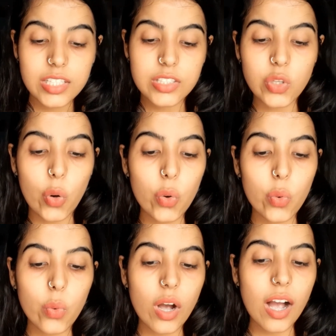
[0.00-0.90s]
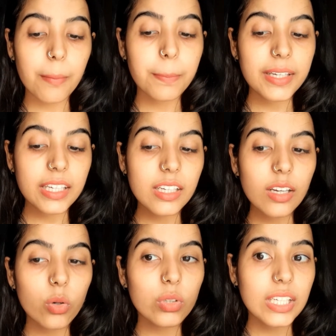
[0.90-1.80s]
सो so,
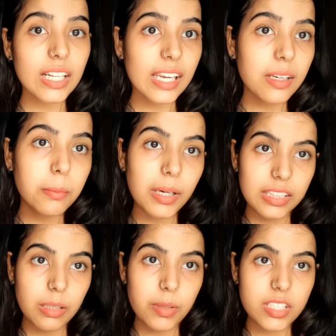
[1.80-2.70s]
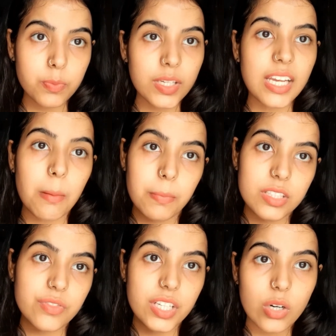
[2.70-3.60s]
अभी उनके लाइक मंथली बेसिस पे
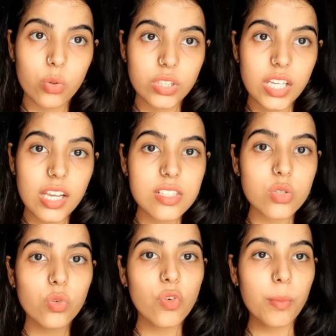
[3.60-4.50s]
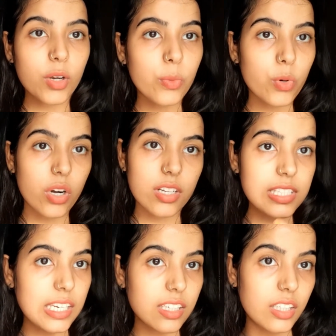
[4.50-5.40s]
कैंपेन्स वगैरह होते हैं सो so, वो मेरे को प्रोडक्ट
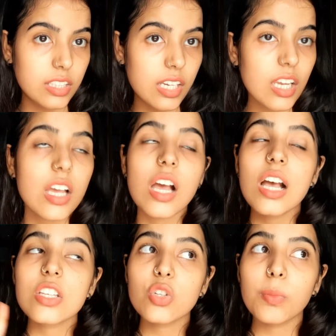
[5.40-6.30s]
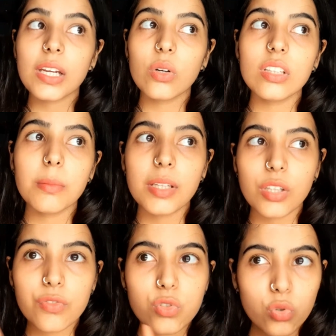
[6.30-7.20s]
सेंड करते हैं सो so, मेरे को इन द मंथ
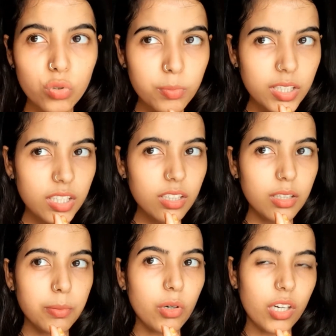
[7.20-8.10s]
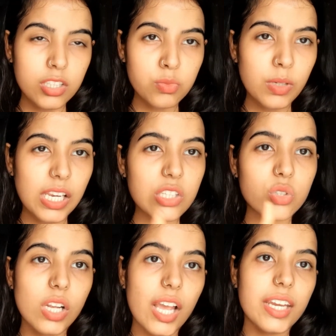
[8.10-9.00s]
ऑफ जून भी प्रोडक्ट्स uh, मिले
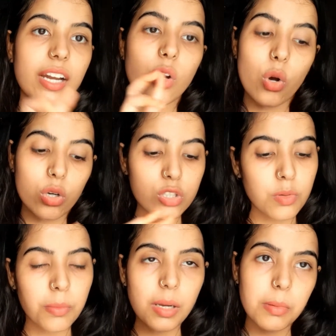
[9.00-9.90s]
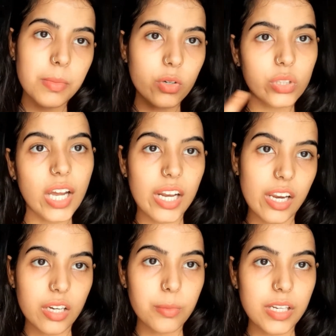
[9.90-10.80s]
जुलाई एंड अगस्त में भी अभी मेरे को ये
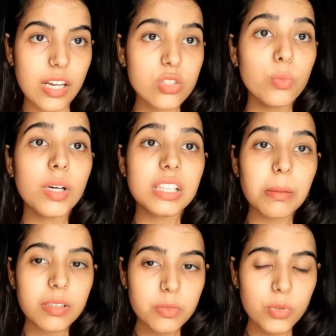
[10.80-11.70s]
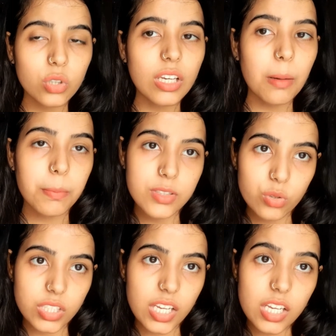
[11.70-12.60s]
आईलाइनर मिला सो मंथली बेसिस पे कैंपेन्स
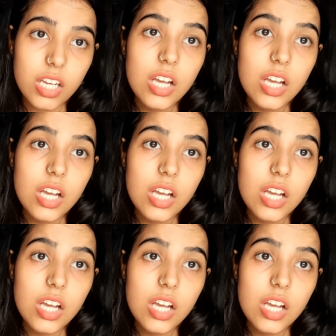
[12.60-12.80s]
होते हैं